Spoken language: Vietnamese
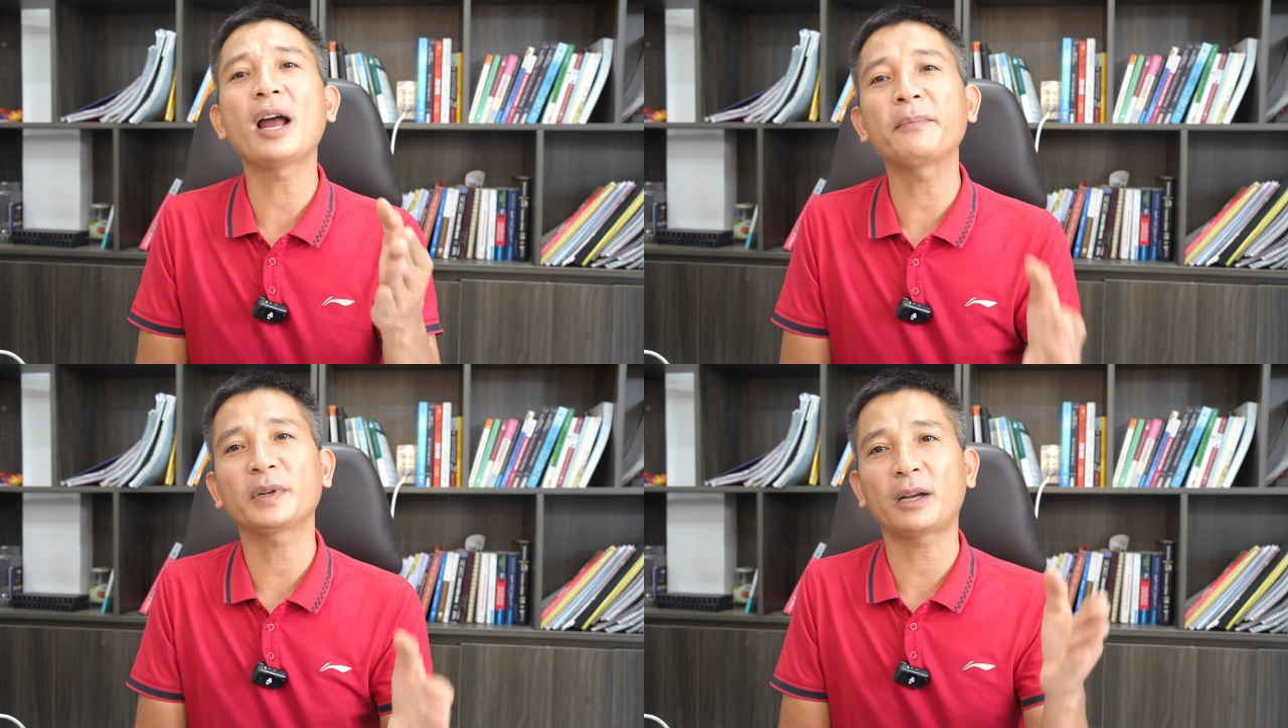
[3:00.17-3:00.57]

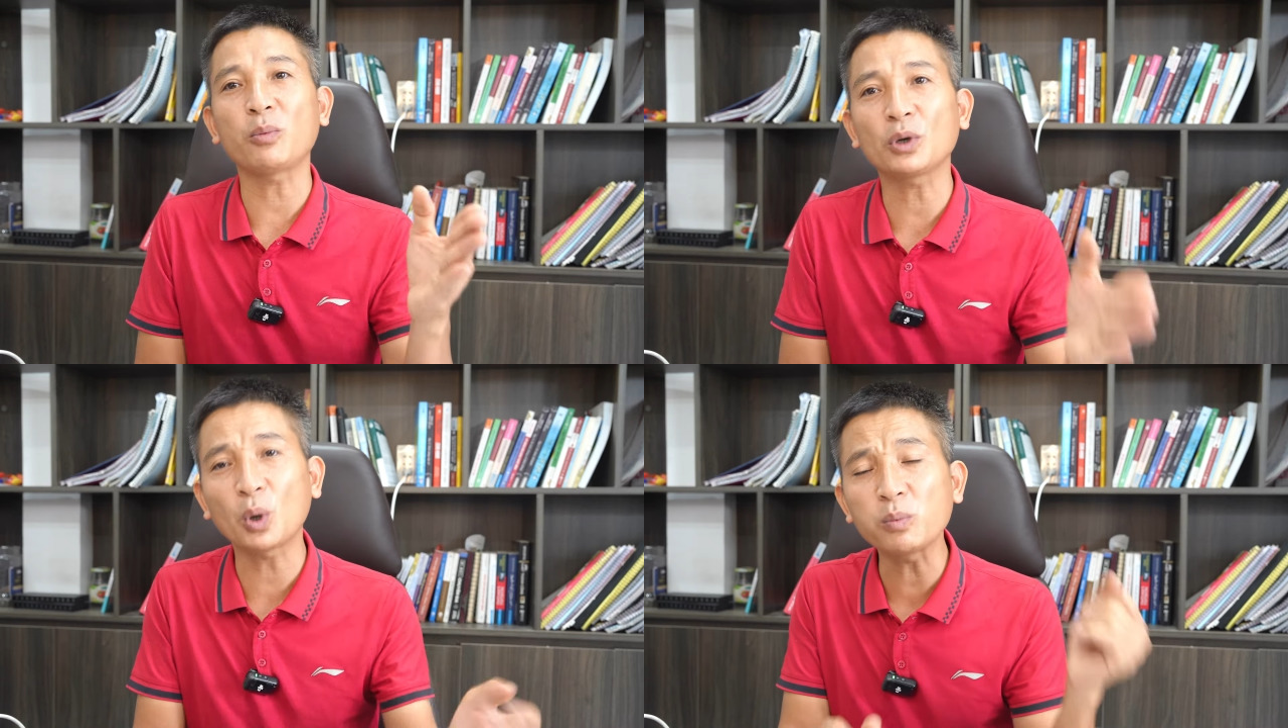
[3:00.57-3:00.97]
nằm
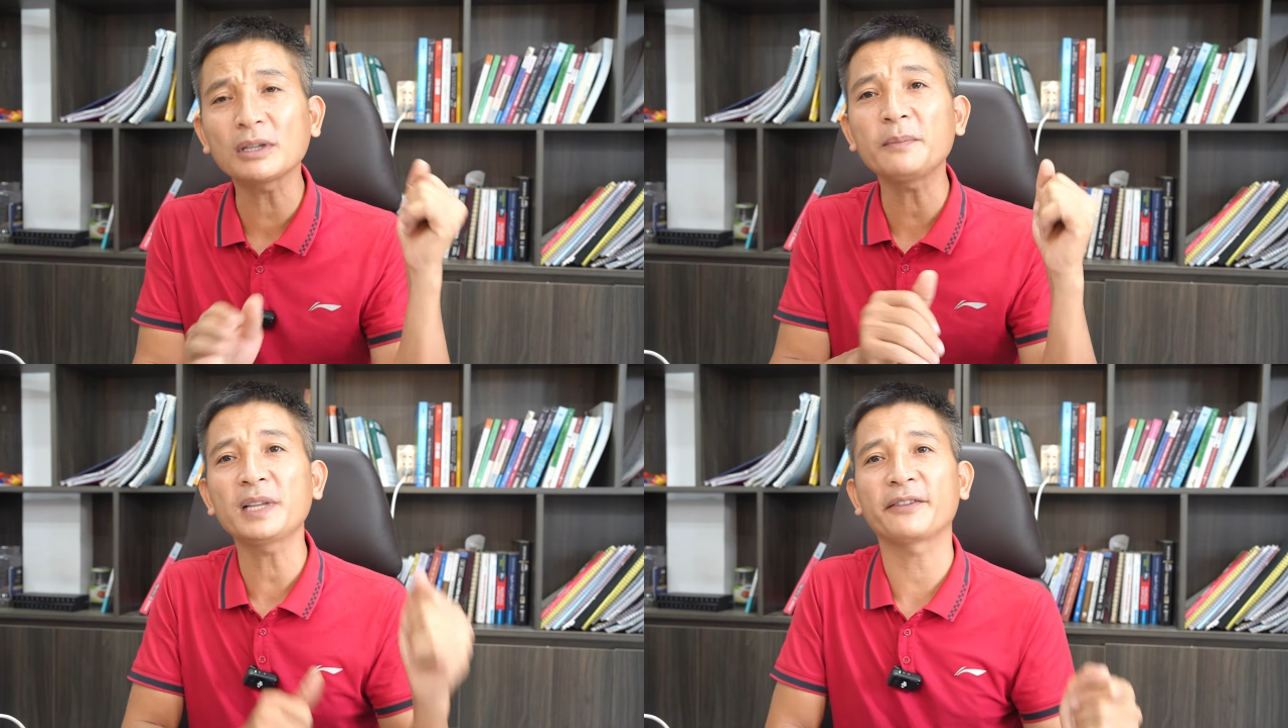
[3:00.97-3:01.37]
trong
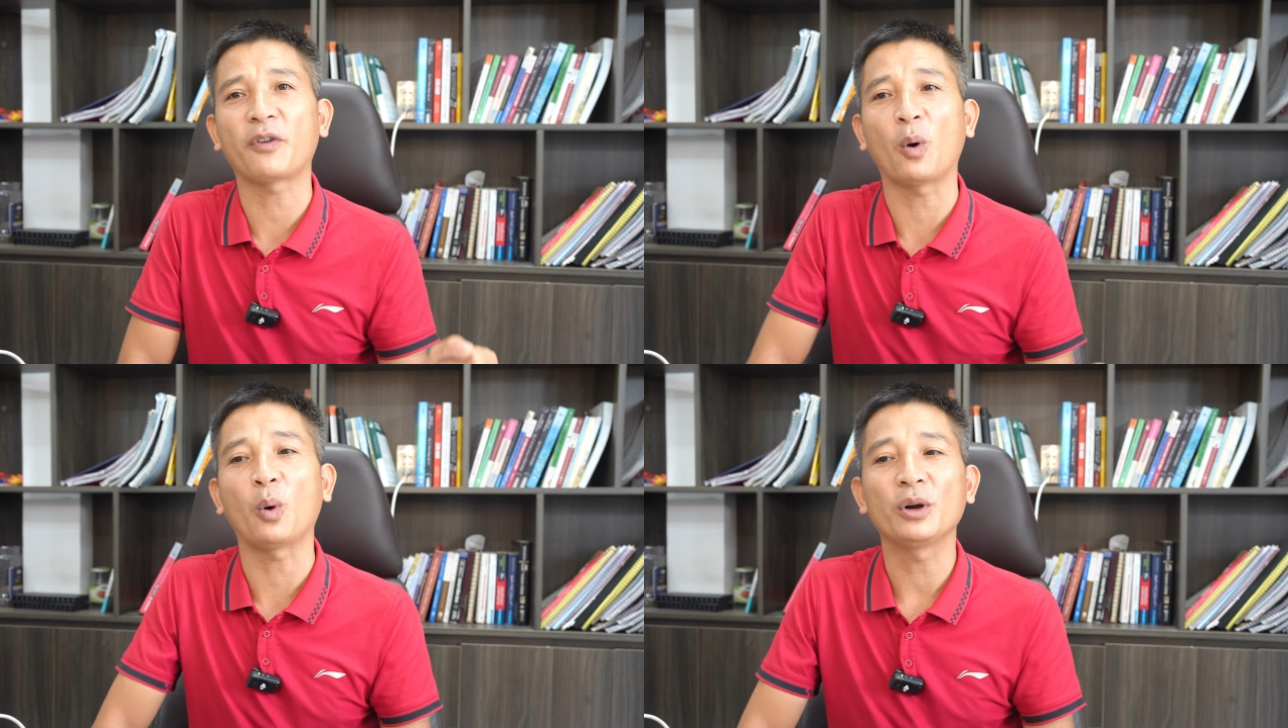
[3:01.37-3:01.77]
trung tâm thành
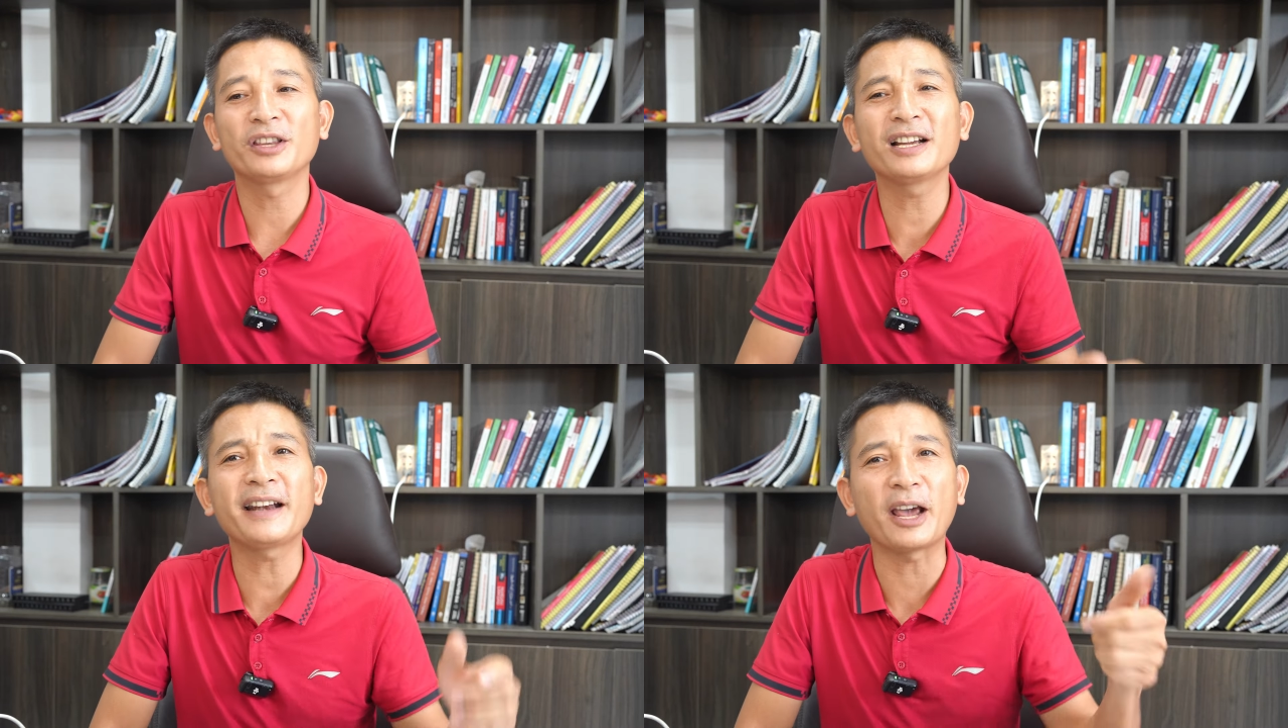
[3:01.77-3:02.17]
phố
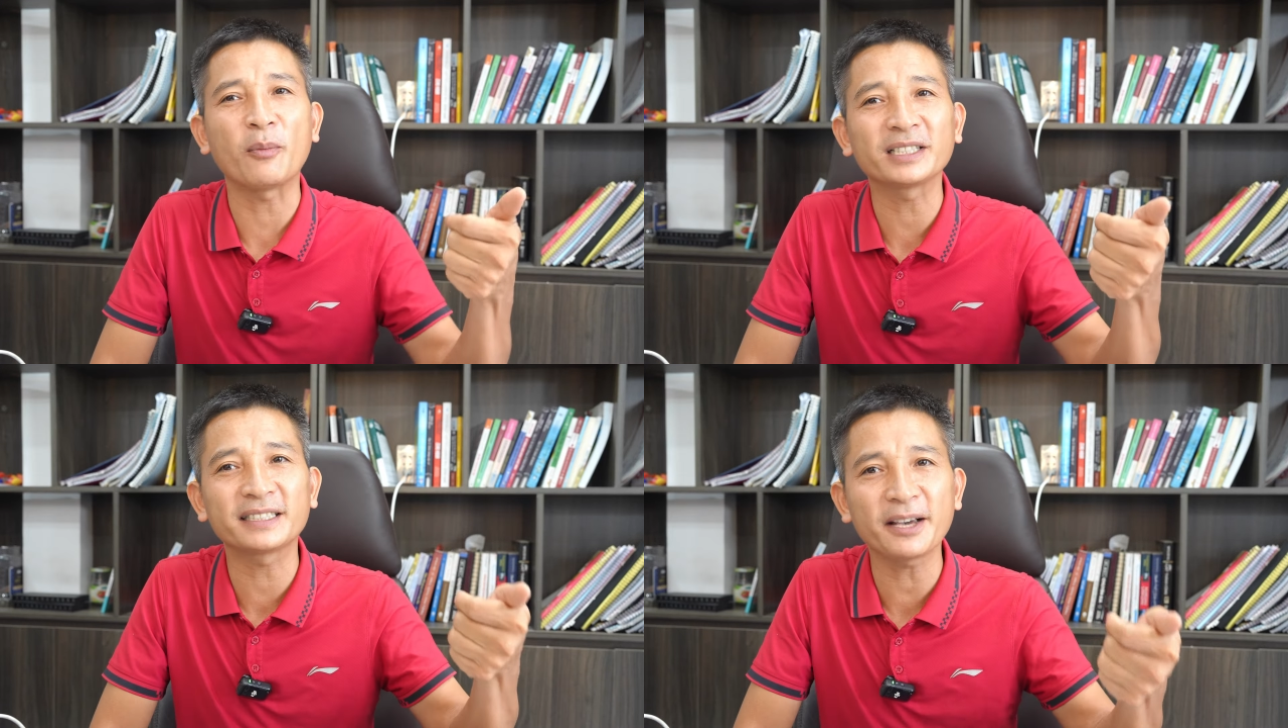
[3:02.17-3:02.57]
nhưng
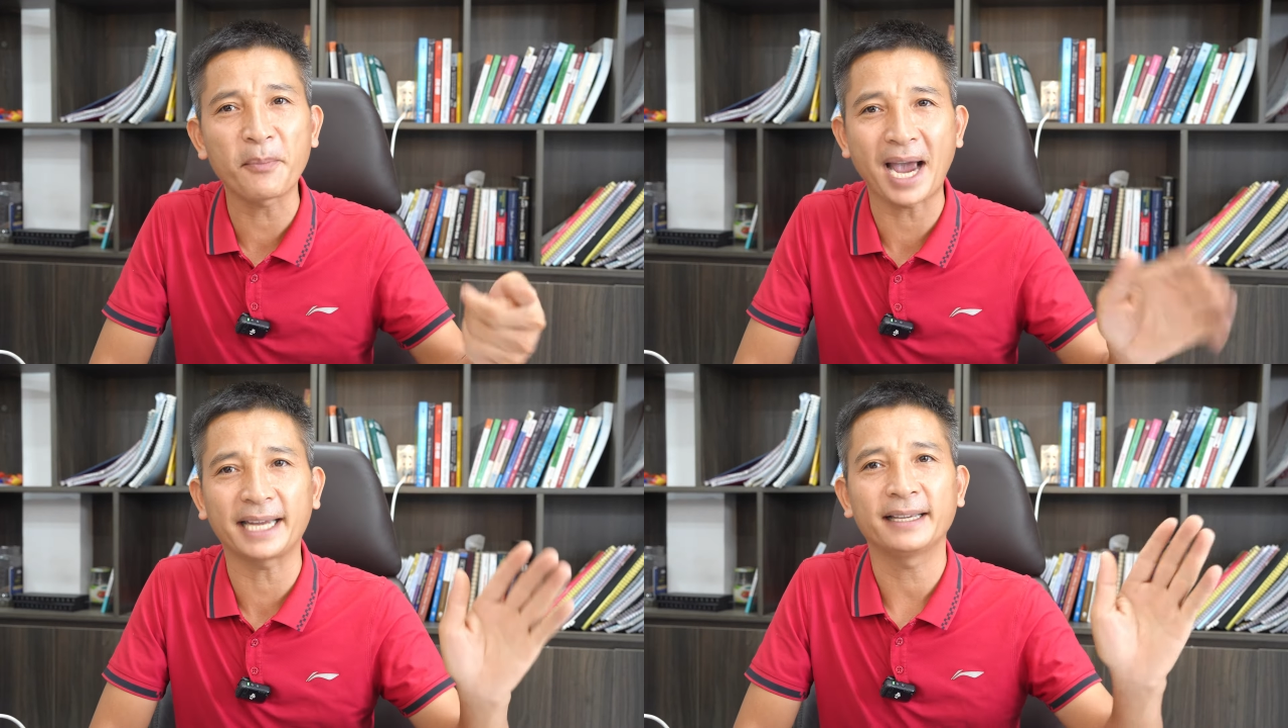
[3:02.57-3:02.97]
nếu mà xe
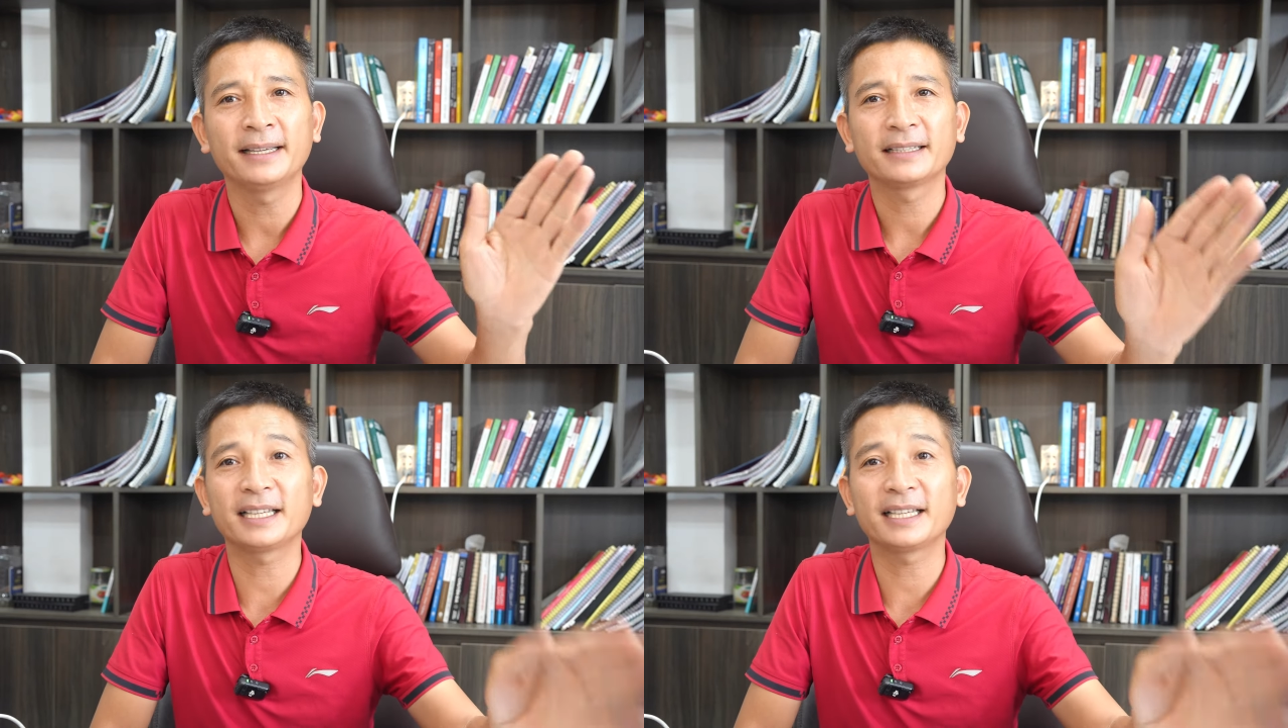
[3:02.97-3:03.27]
máy